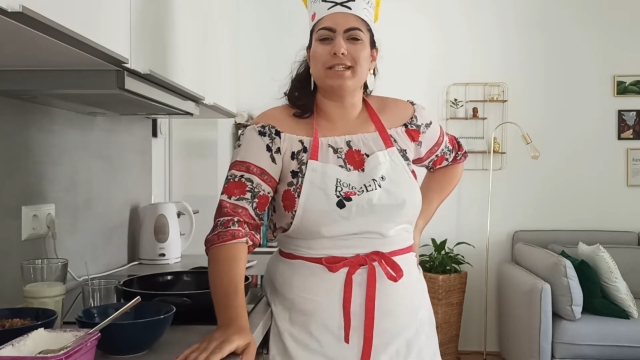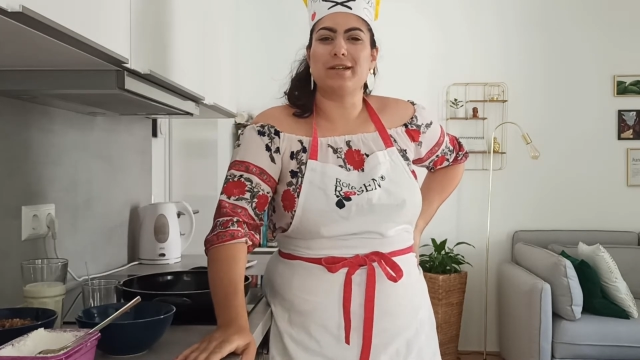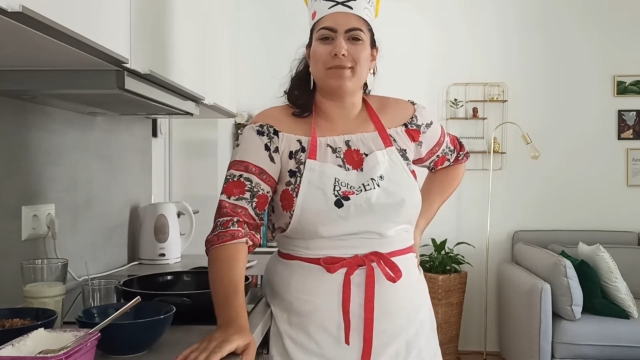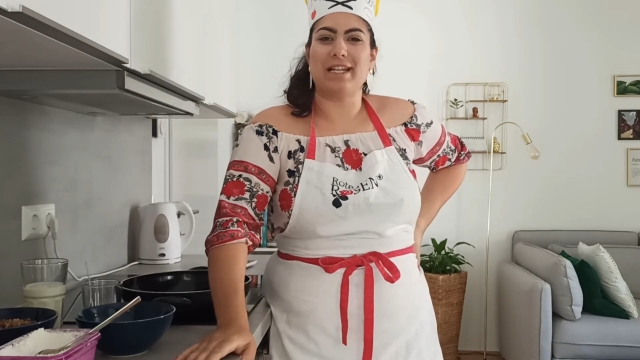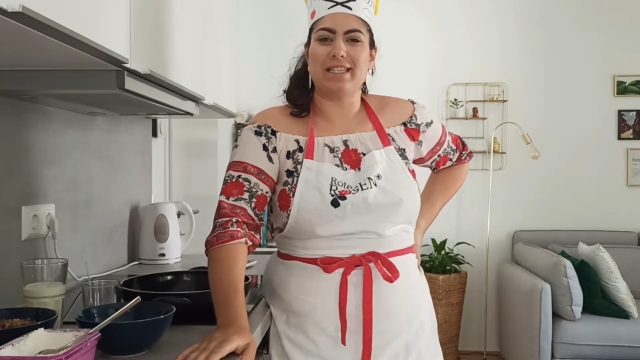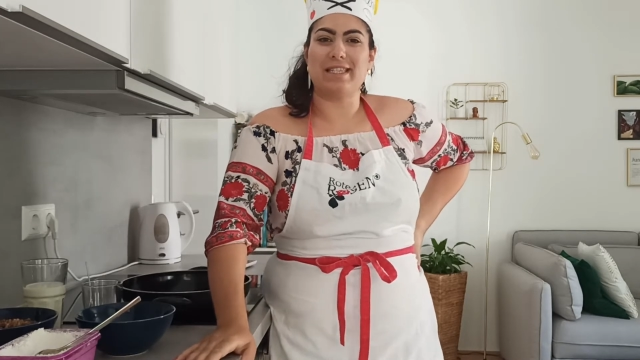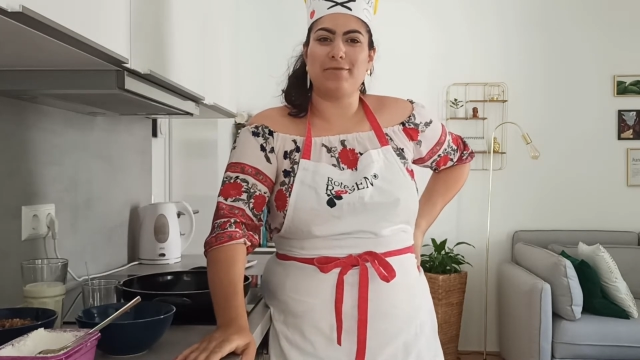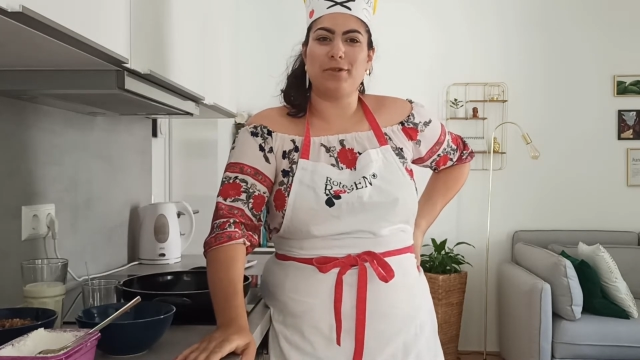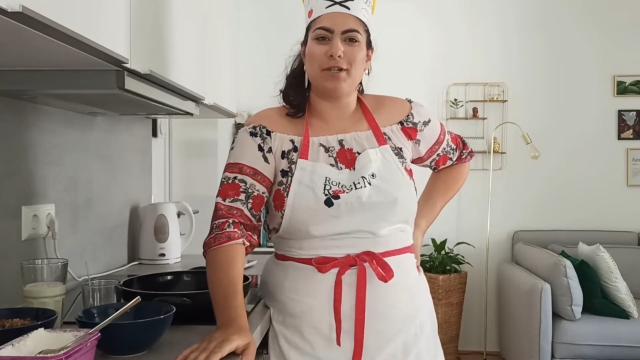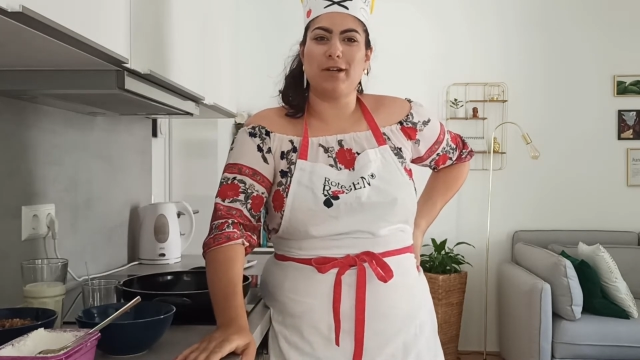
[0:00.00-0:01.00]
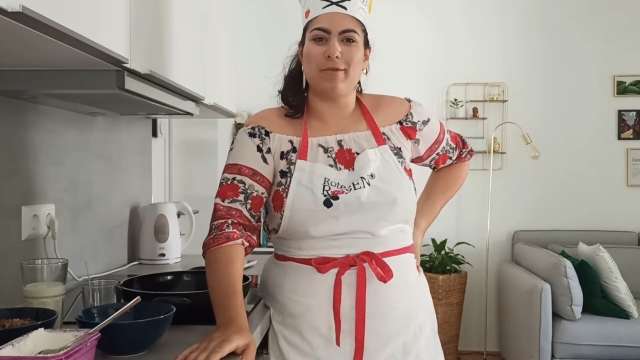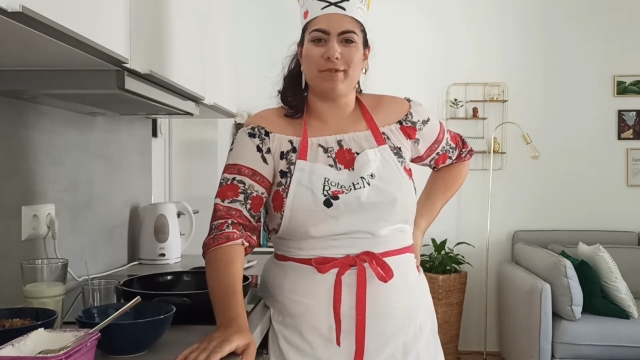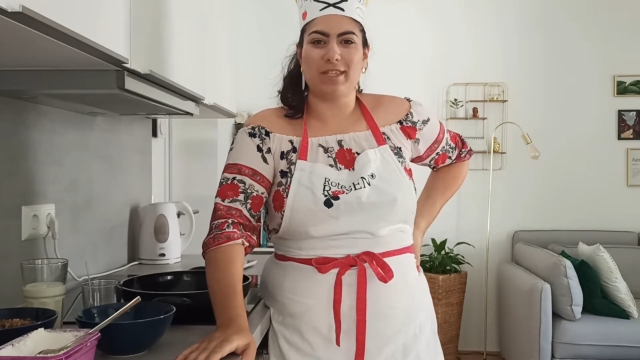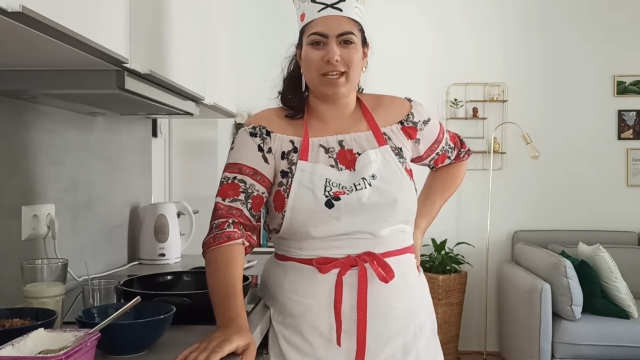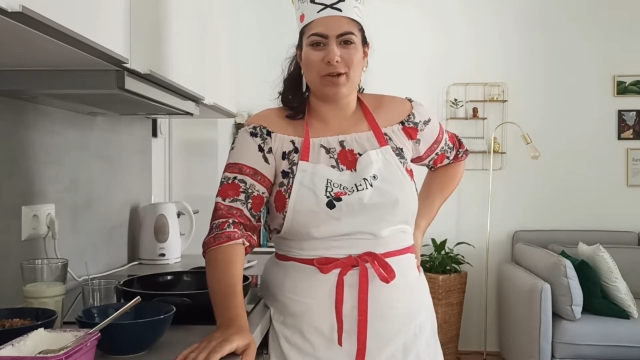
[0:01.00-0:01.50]
Das haben wir letzte Woche noch mal
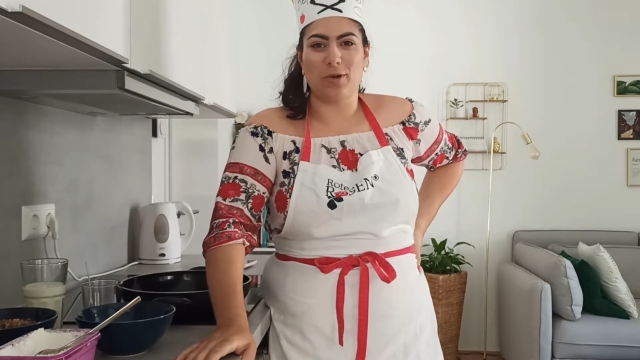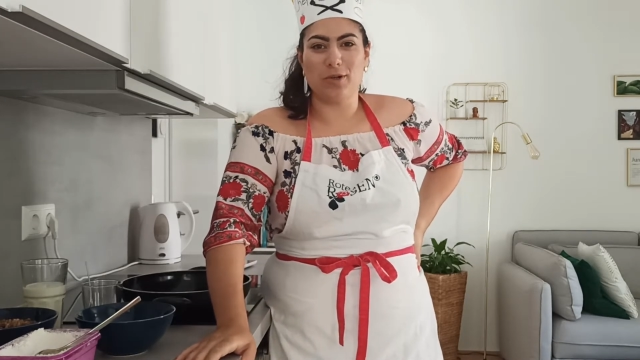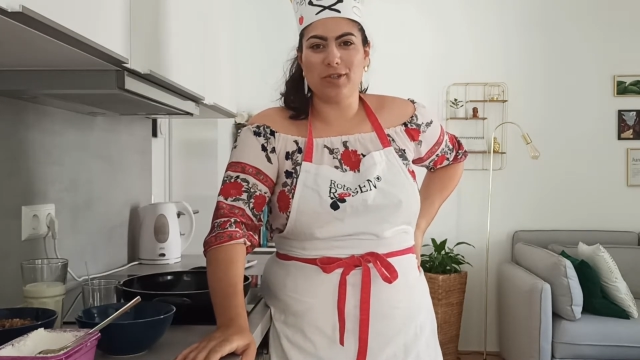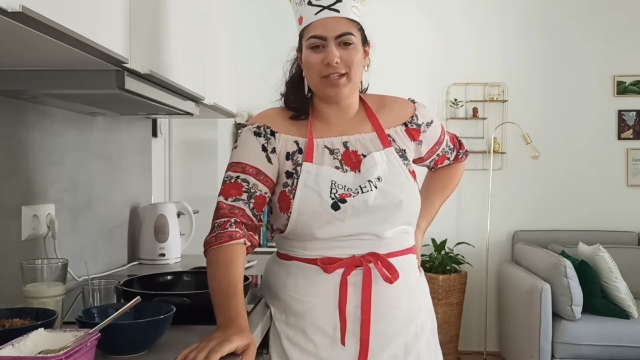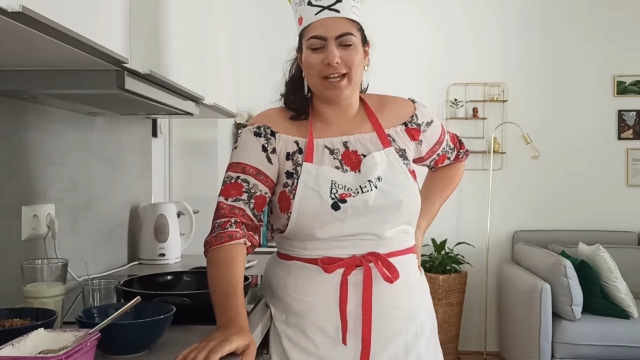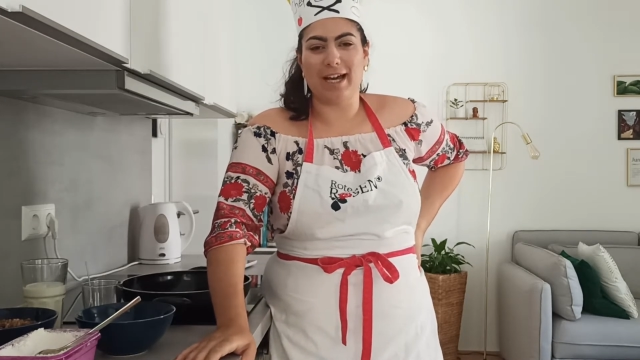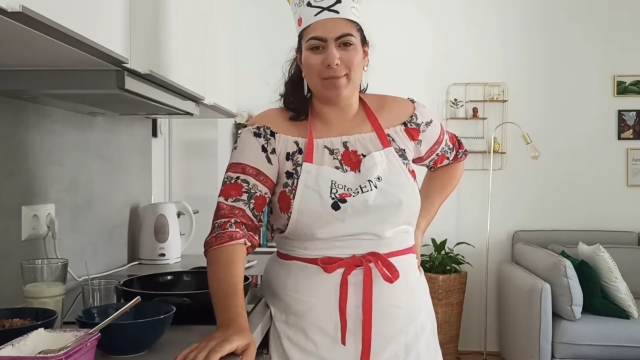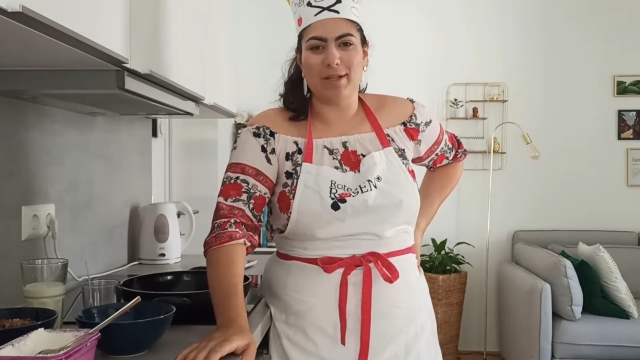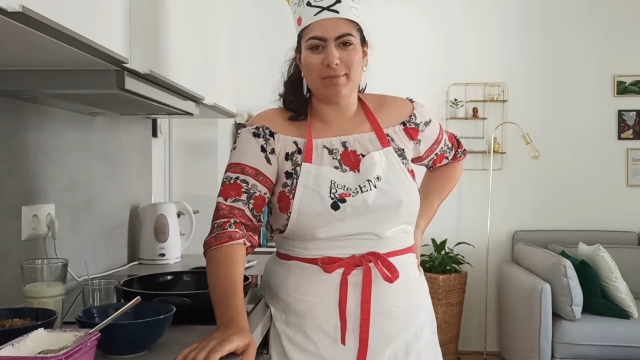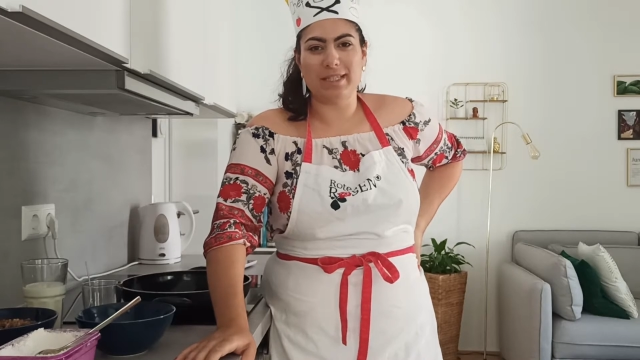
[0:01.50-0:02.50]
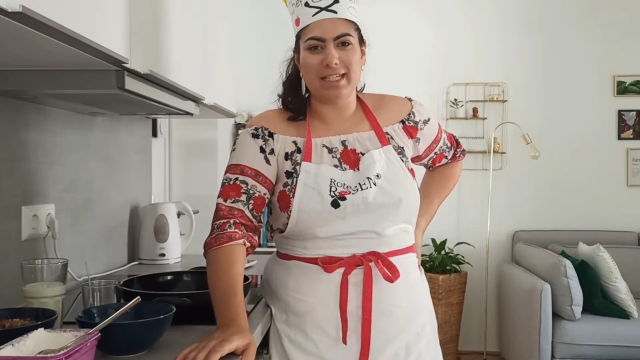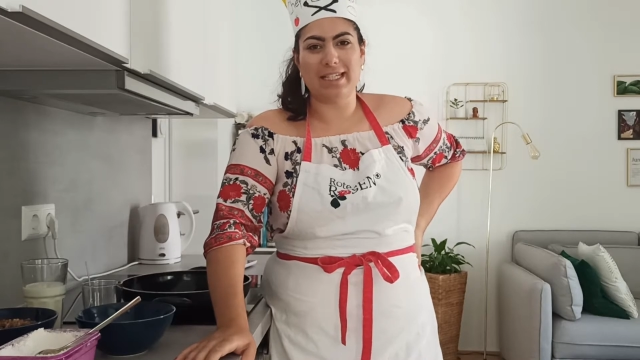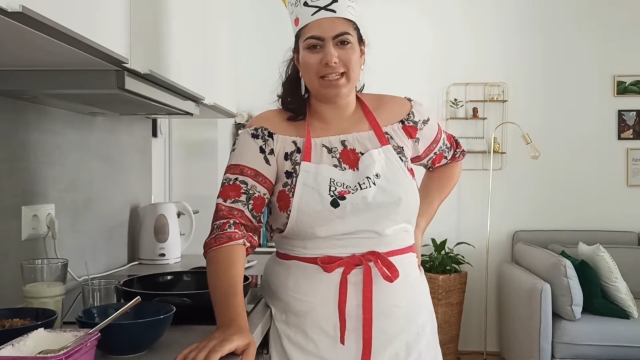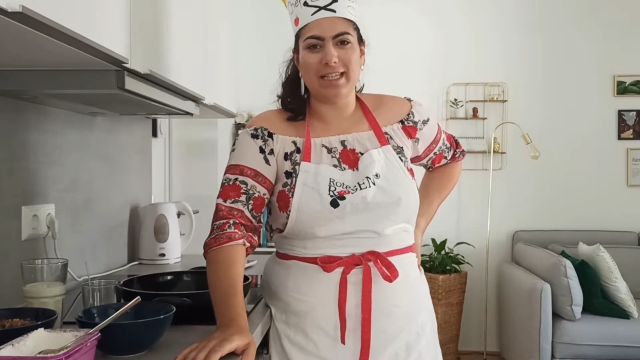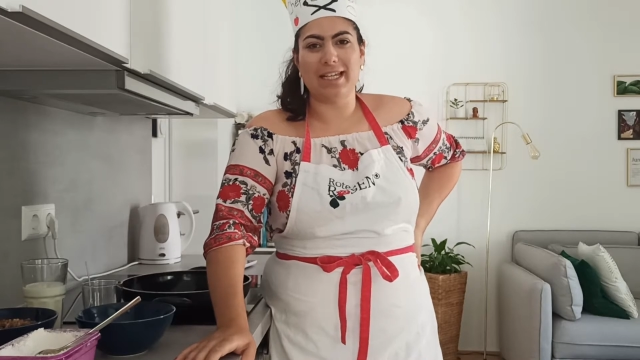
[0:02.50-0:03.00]
was gekocht in der Arbeit mit
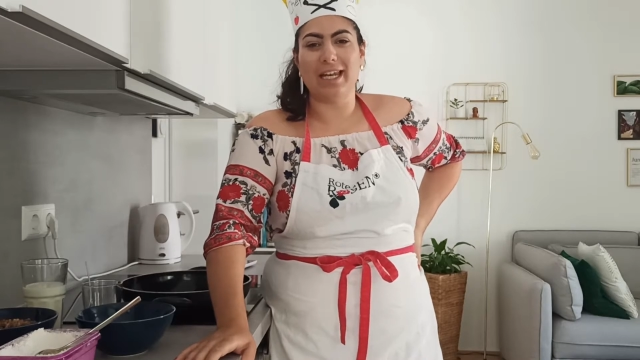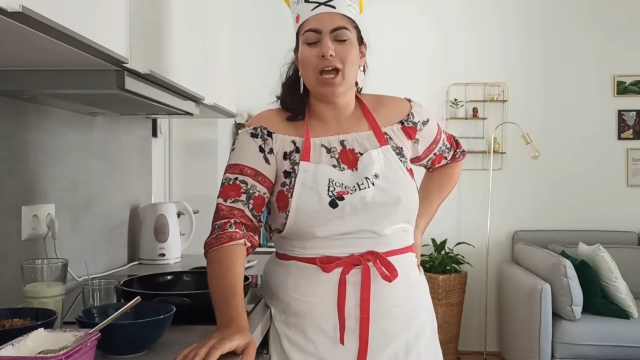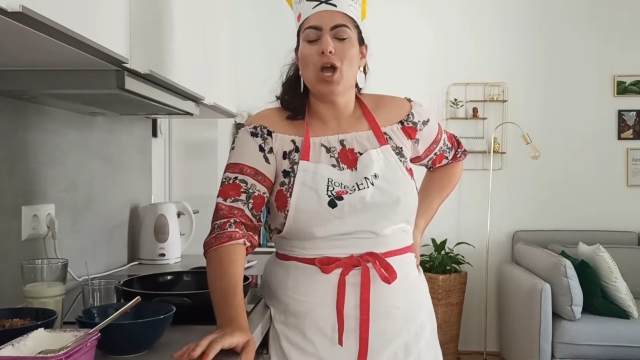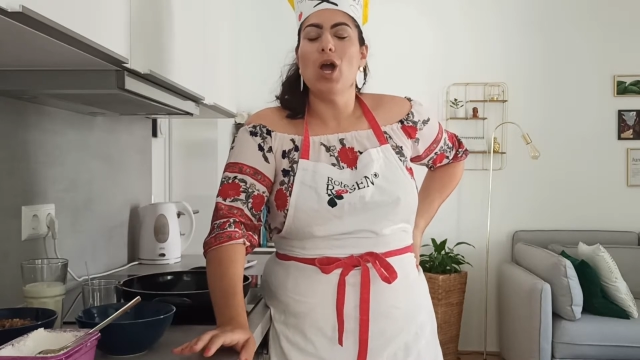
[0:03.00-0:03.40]
den Kindern.